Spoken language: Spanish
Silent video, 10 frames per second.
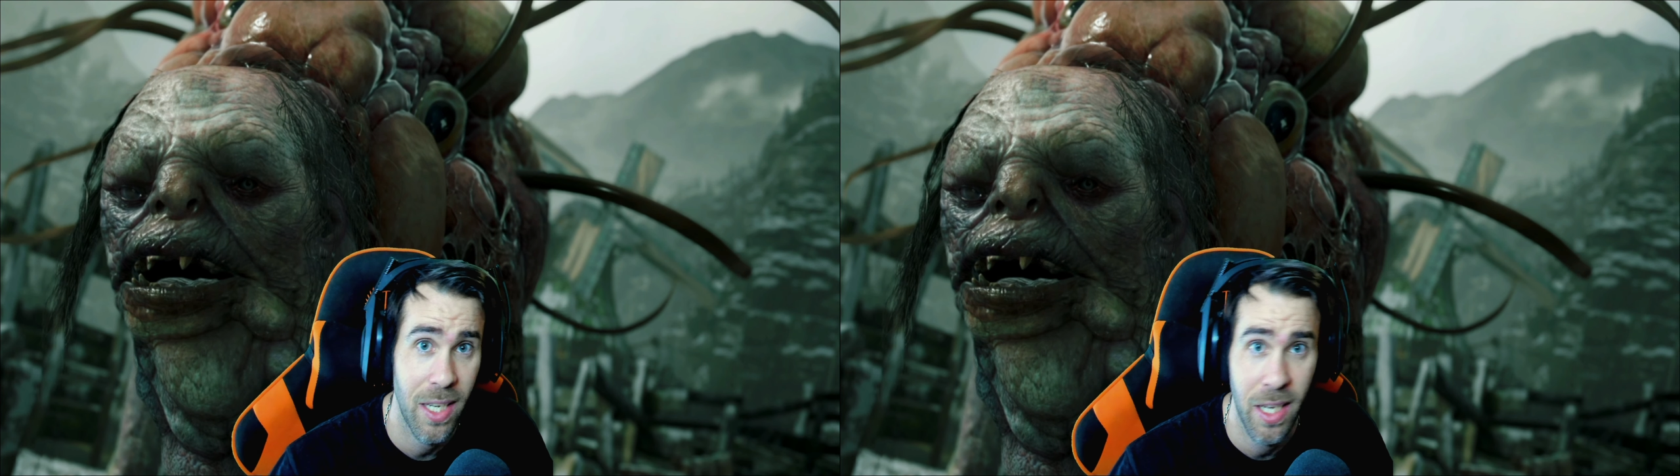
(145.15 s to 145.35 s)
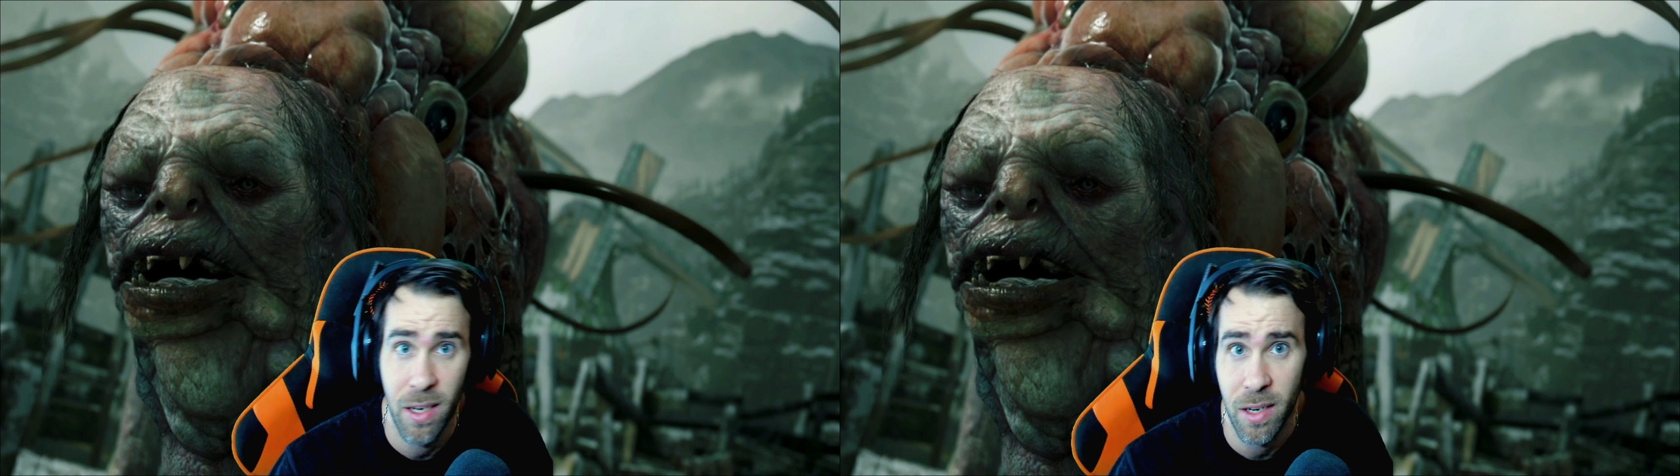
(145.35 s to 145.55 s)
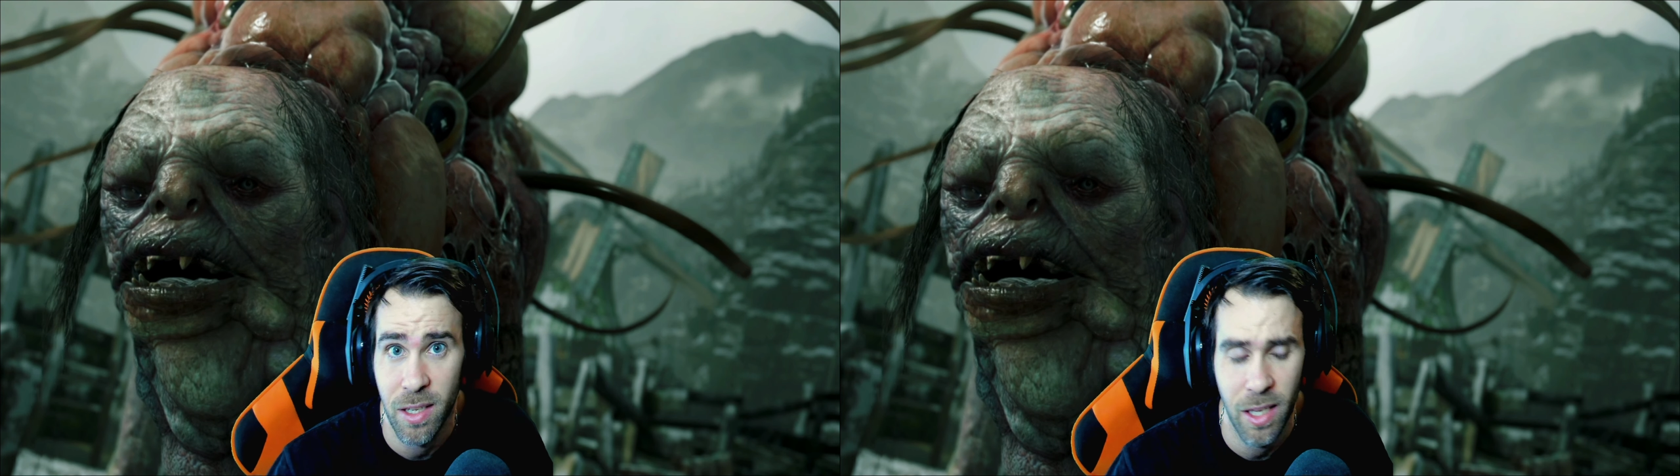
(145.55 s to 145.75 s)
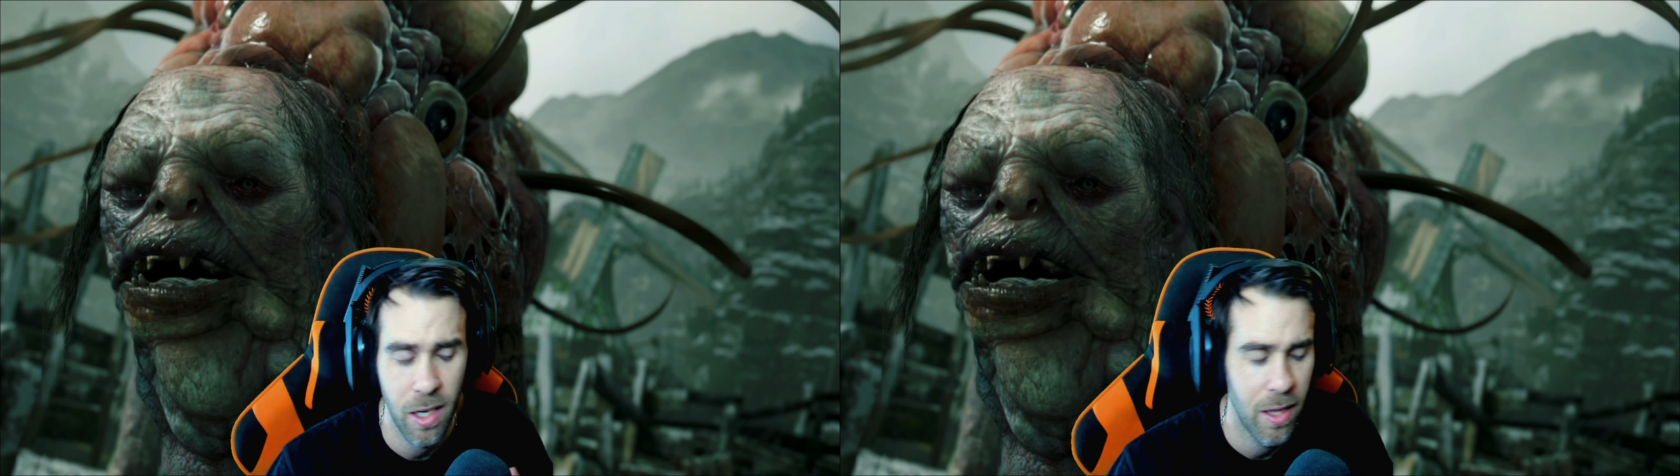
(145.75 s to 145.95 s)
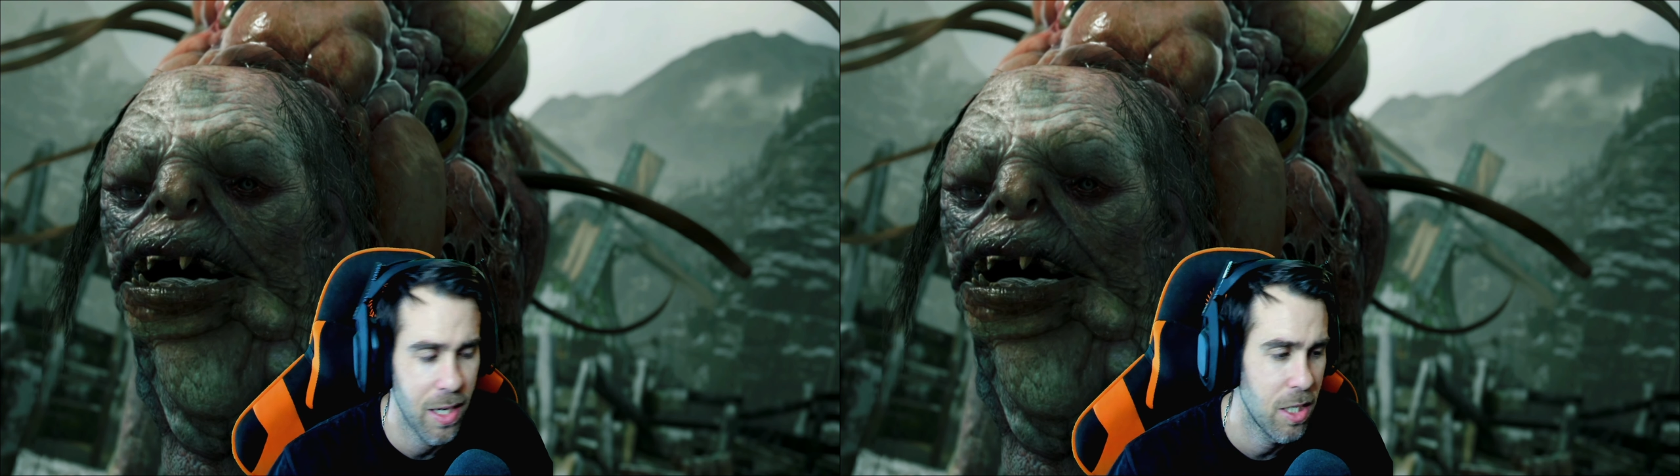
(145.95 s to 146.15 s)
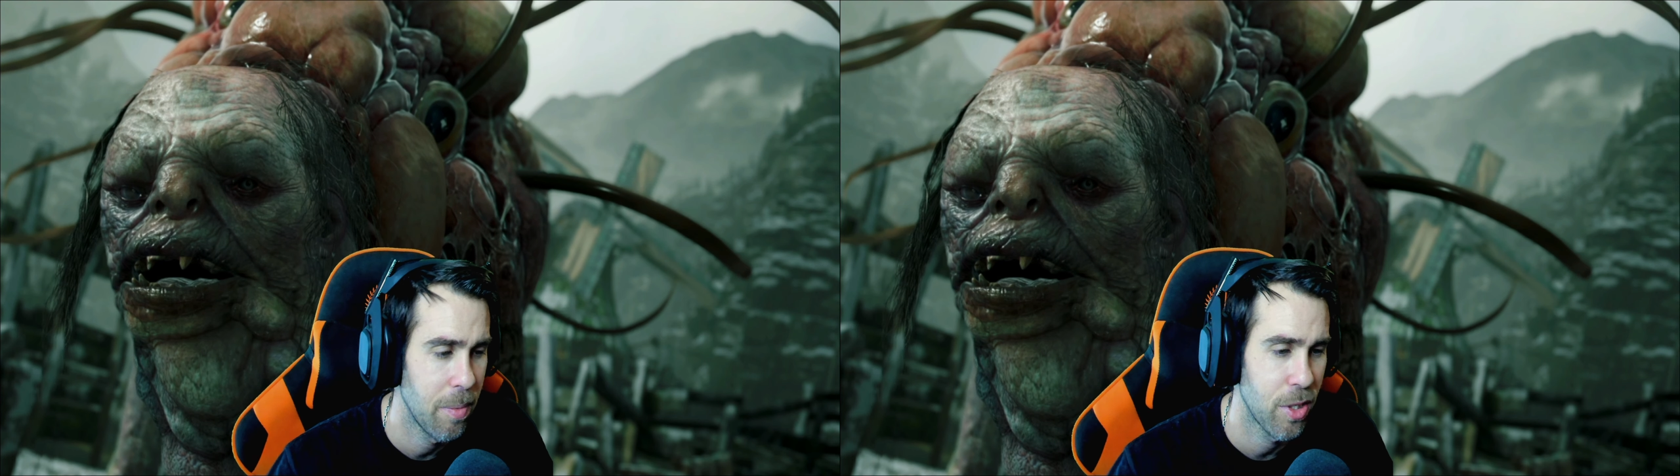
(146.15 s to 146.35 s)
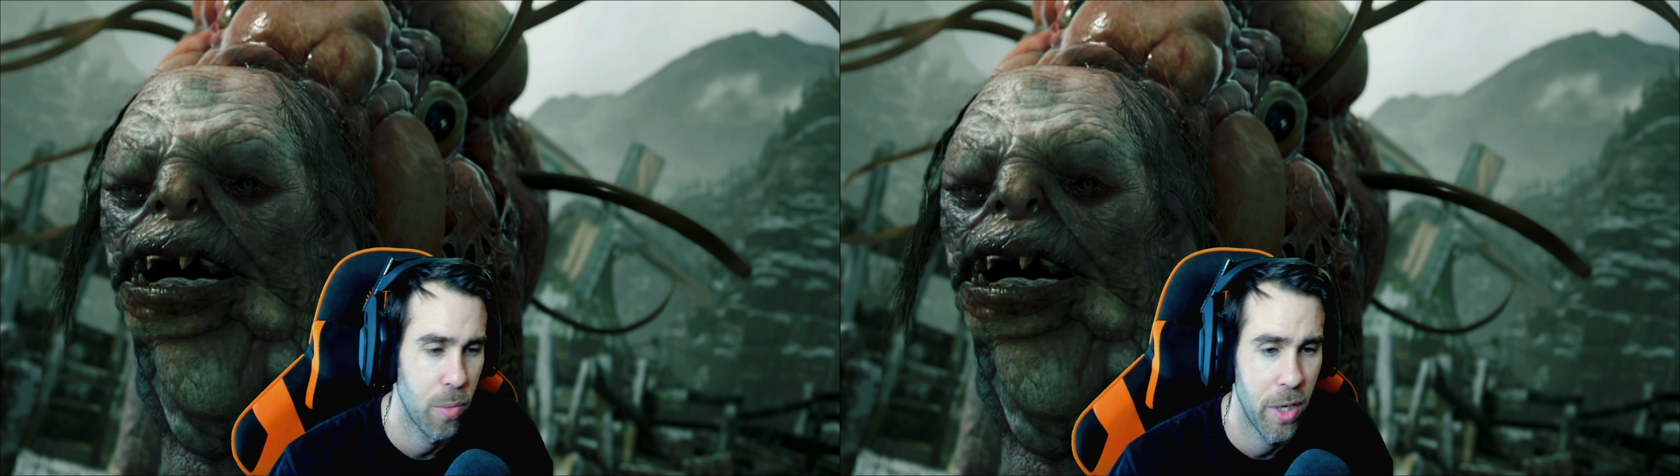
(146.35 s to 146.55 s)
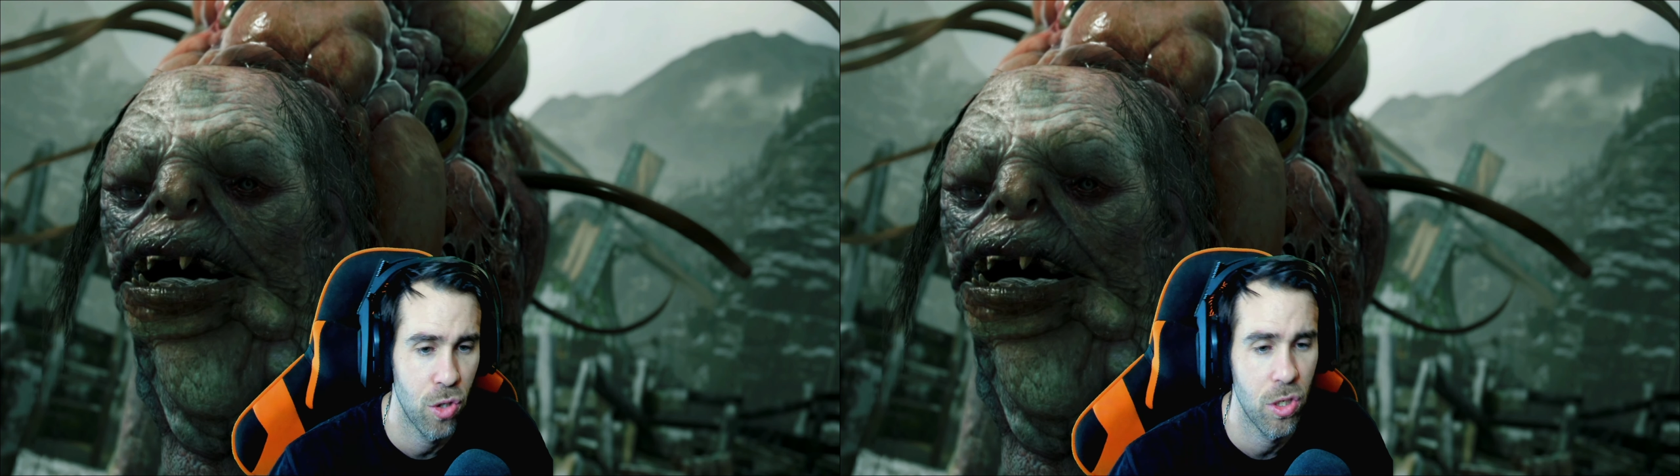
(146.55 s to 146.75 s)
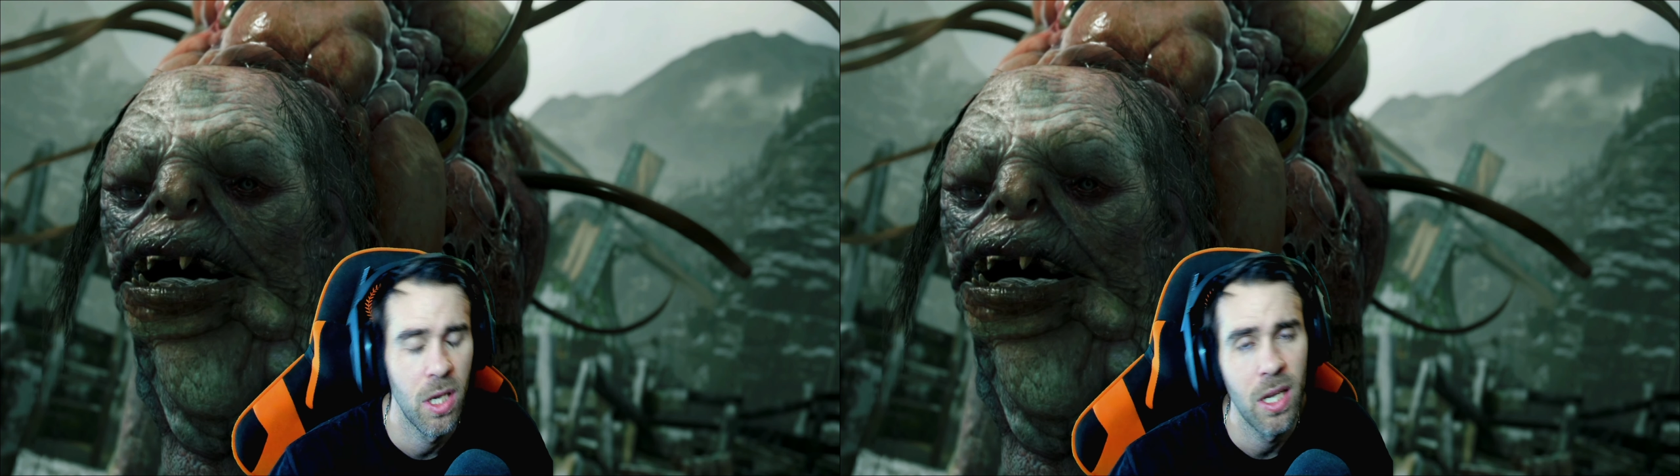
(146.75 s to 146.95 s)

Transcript: en renderizarse más o menos,